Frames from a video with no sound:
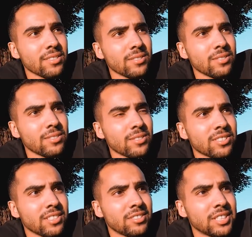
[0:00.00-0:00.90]
no
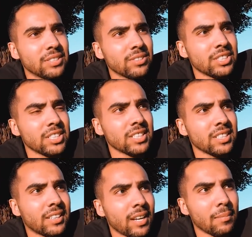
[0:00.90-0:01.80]
sentido
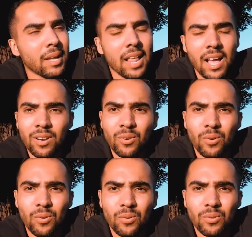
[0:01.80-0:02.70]
de trabalhar
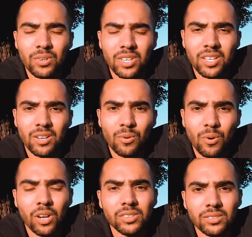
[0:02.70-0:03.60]
com o que eu
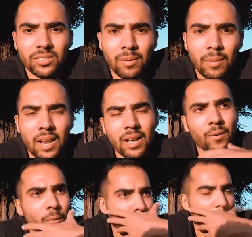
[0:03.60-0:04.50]
gosto, trabalhar com o